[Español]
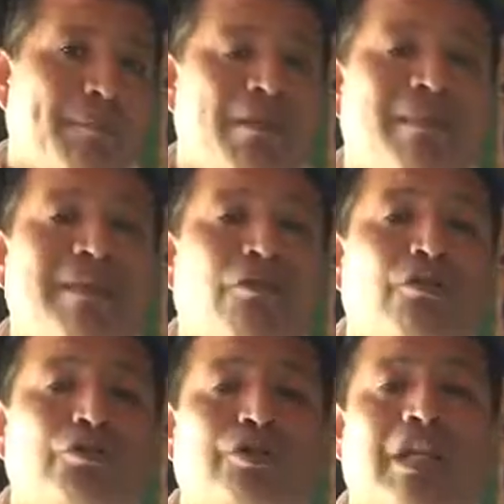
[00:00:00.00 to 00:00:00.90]
por el mes de
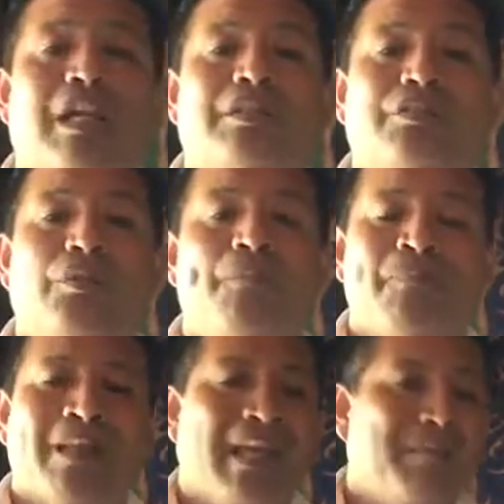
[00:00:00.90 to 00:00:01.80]
agosto se realizó
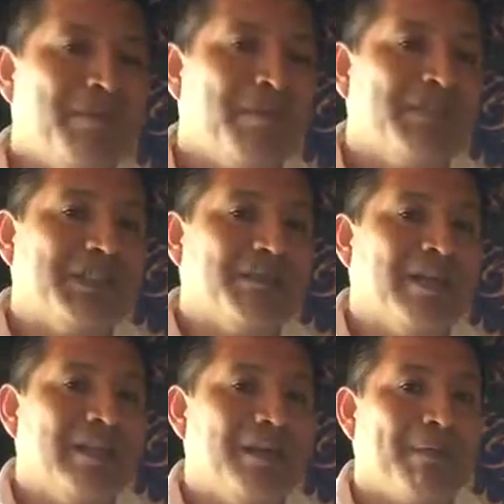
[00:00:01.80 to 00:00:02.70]
el primer
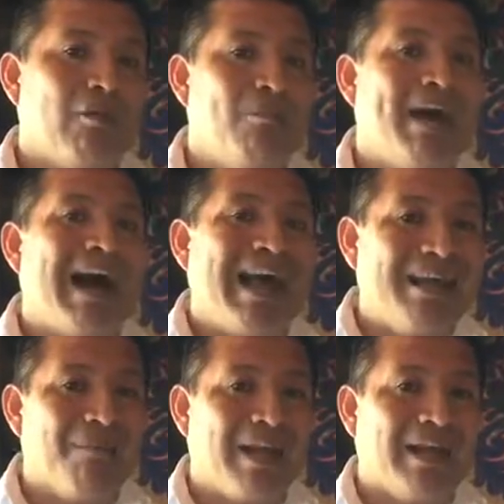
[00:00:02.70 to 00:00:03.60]
festival de la paloma a
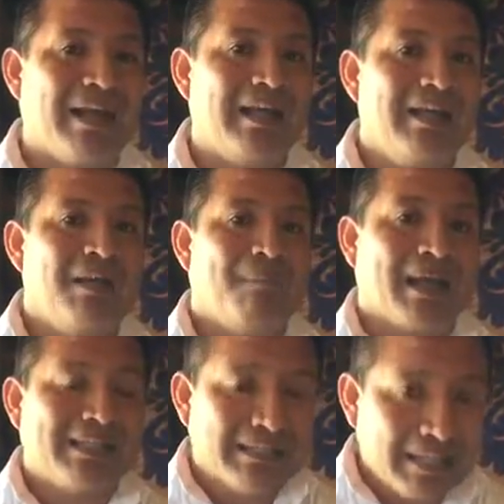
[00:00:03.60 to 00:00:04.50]
la blanca
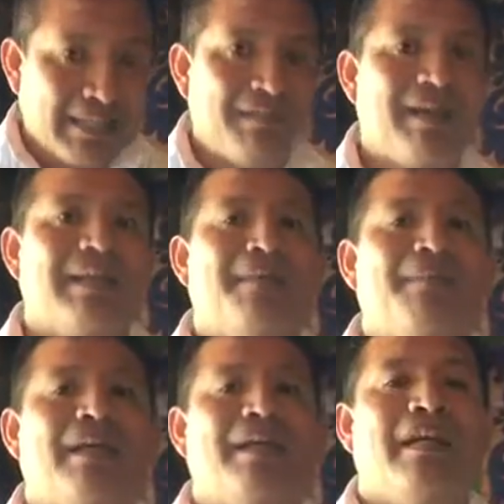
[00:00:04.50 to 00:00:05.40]
para incentivar
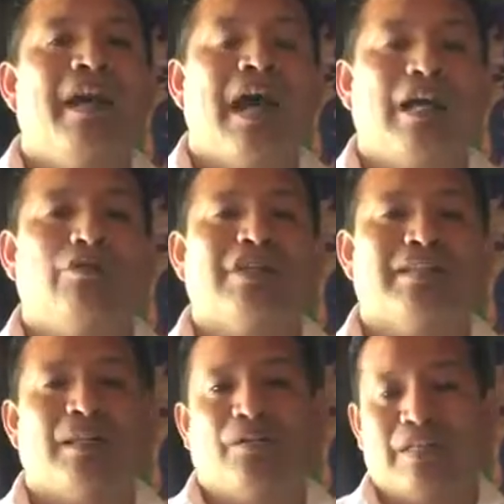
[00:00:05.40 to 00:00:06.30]
también a los
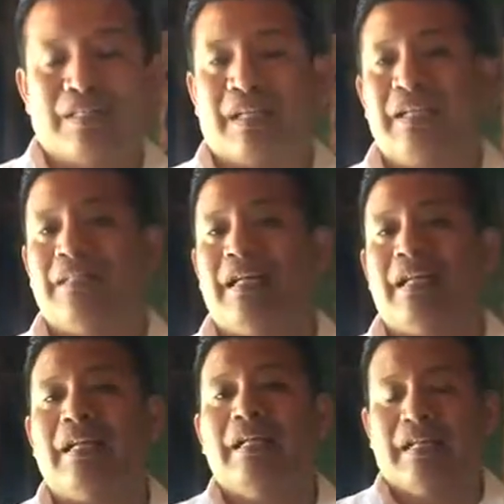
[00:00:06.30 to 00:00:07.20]
cazadores a
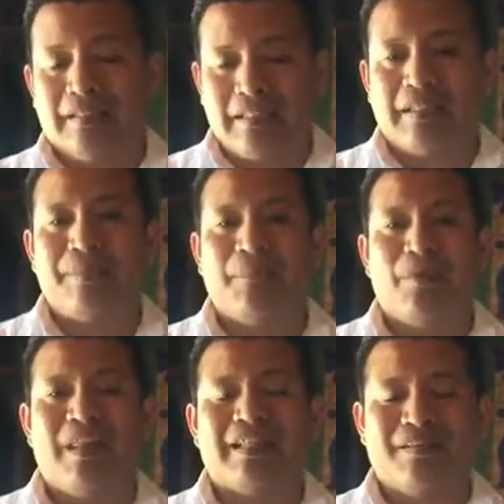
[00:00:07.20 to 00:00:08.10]
realizar este tipo
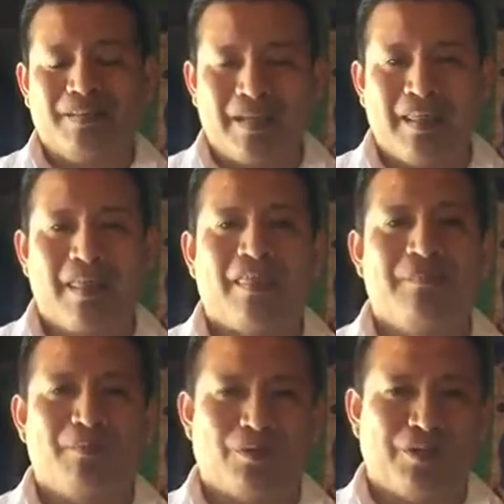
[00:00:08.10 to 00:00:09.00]
de actividad
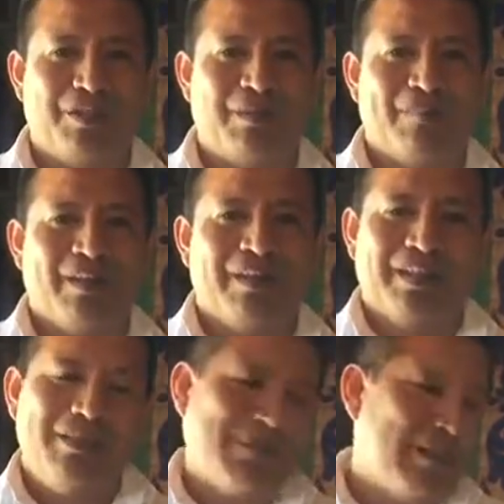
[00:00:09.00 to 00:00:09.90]
deportiva.
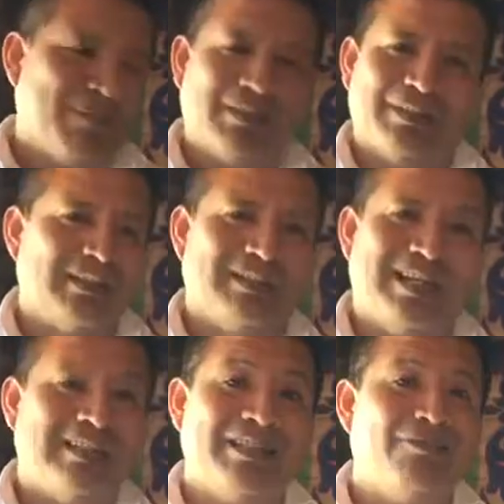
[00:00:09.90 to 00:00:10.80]
Y bueno, pues eh, se
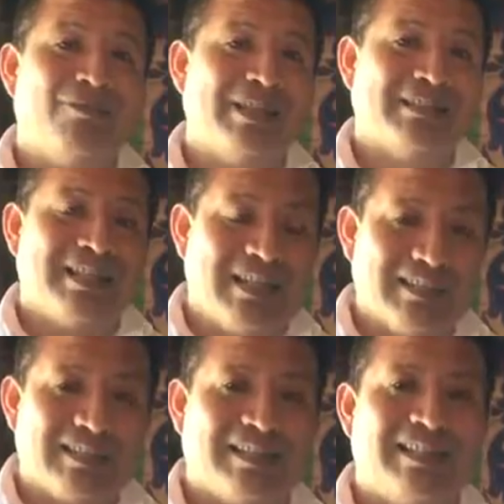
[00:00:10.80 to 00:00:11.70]
hacen una serie de
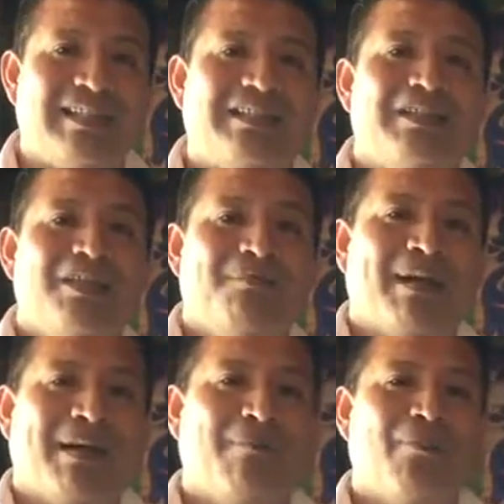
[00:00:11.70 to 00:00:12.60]
estrategias
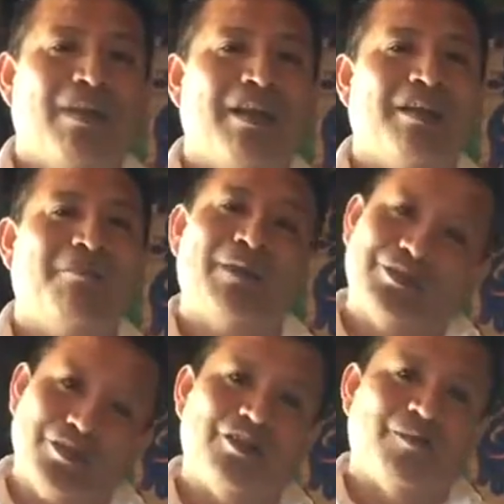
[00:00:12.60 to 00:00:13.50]
para poder
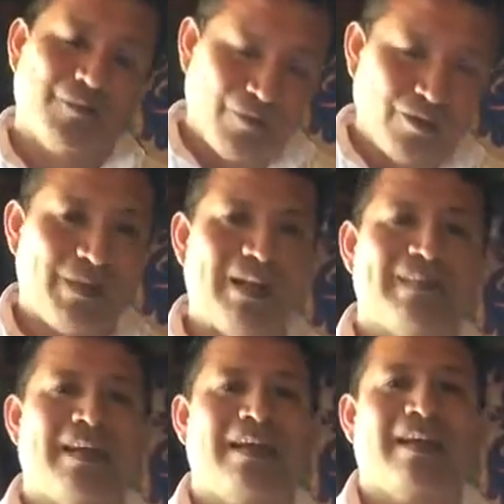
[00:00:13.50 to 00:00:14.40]
pues, eh, volver a
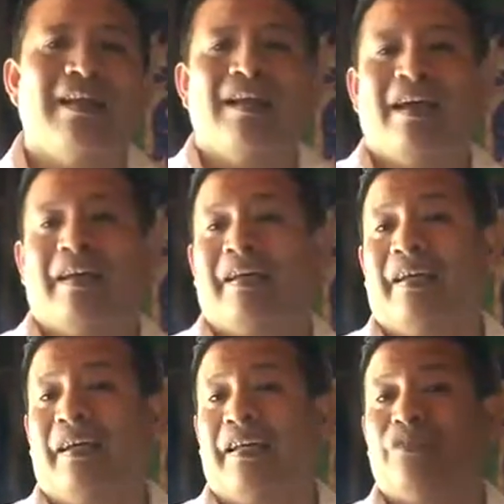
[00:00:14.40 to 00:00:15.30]
traer
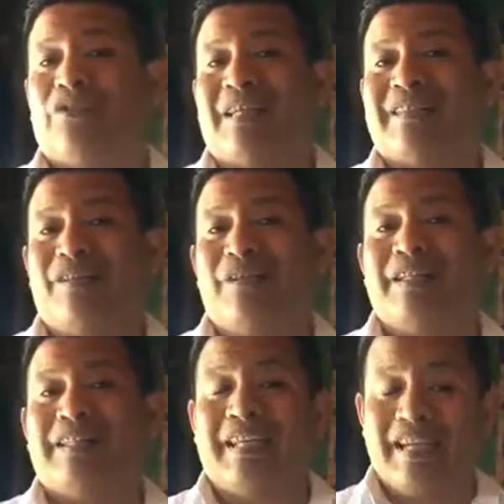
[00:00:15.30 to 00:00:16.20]
eh, esos
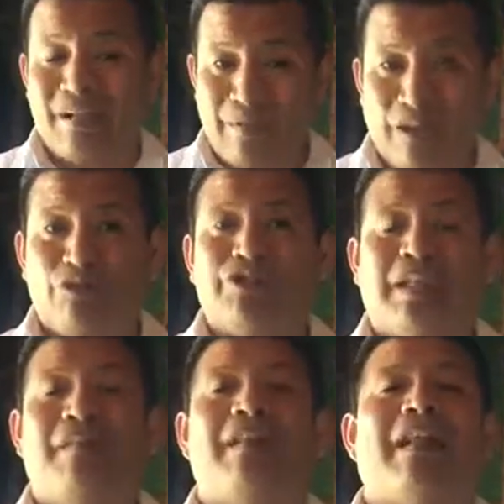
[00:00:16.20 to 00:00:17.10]
cazadores que dejan una
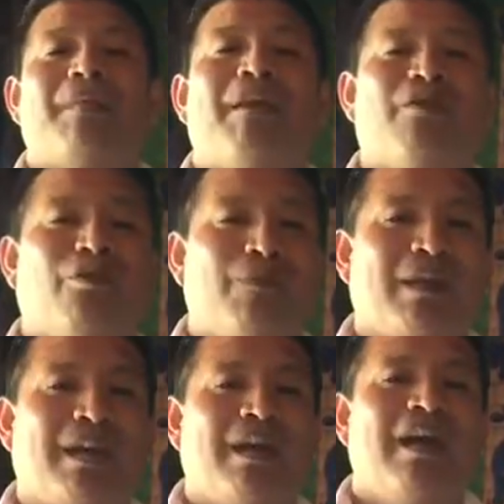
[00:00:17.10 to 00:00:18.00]
considerable derrama
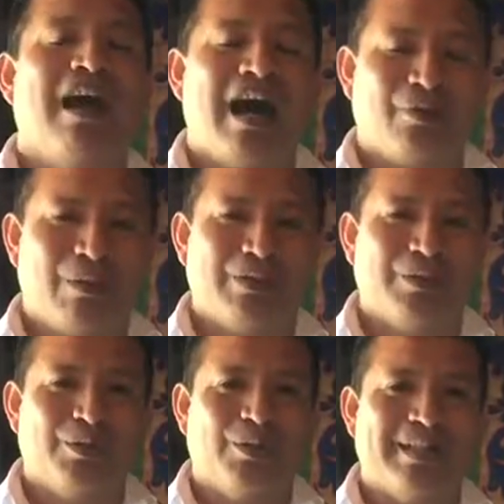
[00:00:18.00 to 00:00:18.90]
económica a
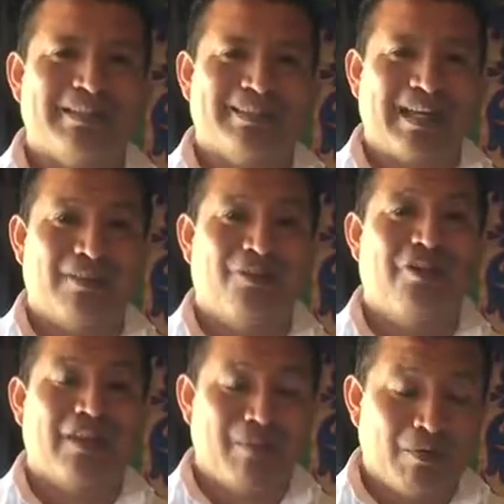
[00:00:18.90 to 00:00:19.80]
nuestro estado.
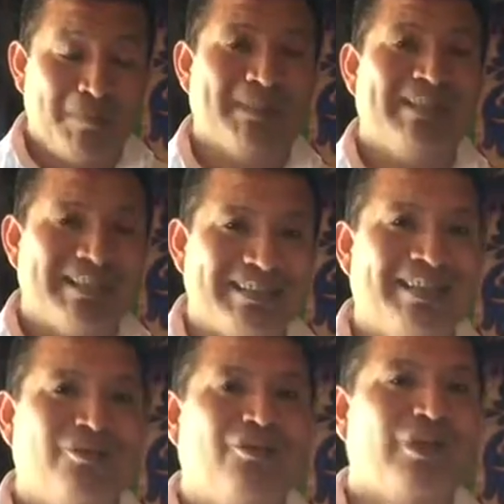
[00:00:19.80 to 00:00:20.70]
Tamaulipas sigue
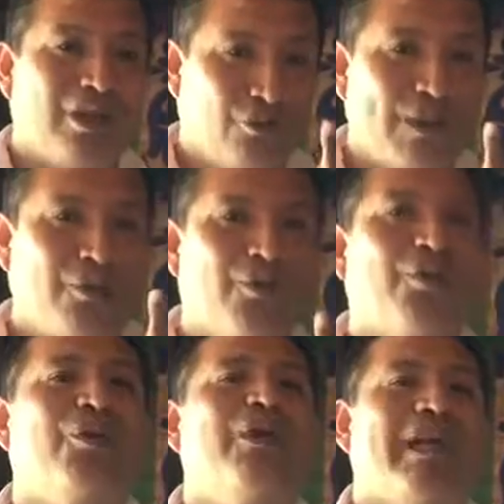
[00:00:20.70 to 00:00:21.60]
siendo el número
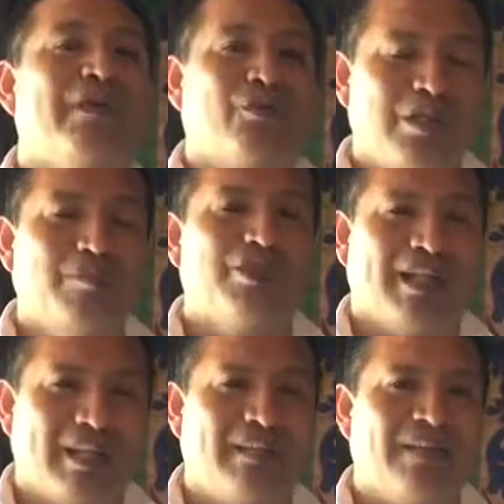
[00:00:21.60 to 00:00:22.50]
uno en turismo
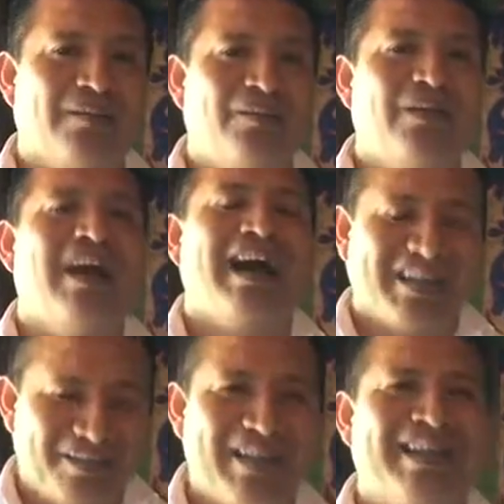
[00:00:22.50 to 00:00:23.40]
cinegético a
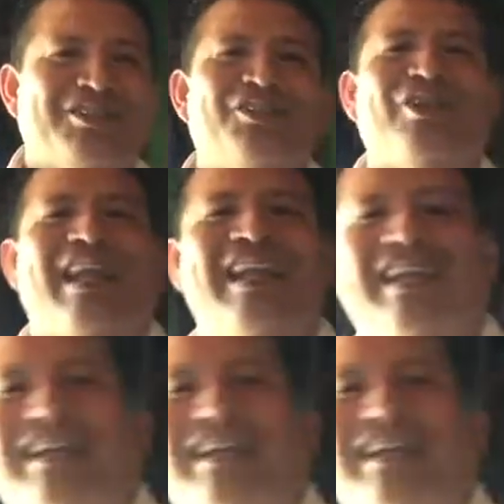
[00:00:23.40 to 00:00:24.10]
nivel nacional.